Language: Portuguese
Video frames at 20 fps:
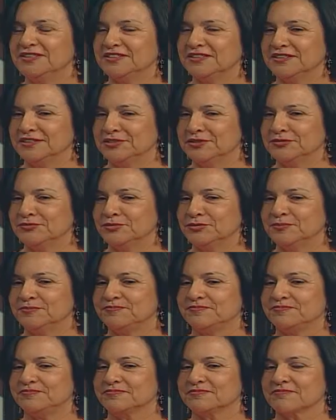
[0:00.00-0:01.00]
livro
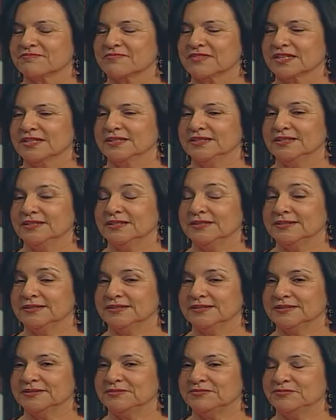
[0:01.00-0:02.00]

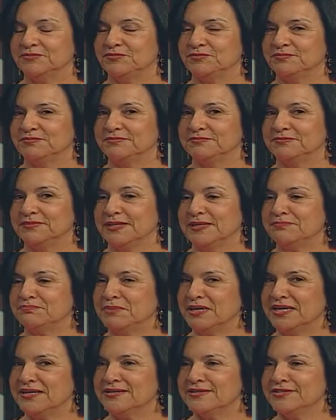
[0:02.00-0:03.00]
é, é
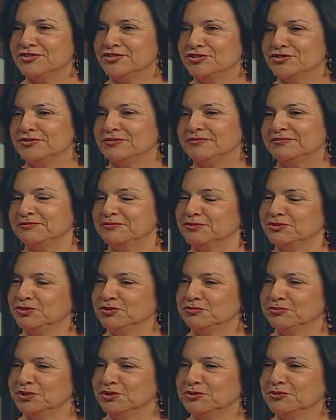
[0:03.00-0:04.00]
parte do
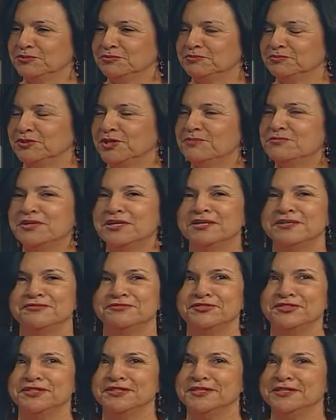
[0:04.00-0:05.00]
meu, da minha
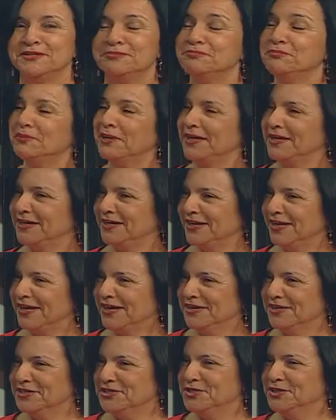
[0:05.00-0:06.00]
vida
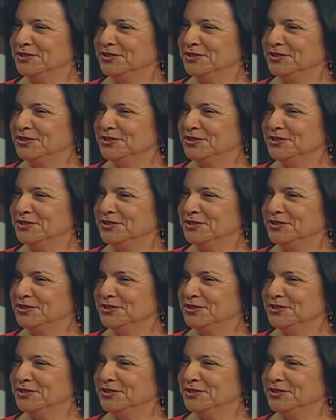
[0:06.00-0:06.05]
paralela de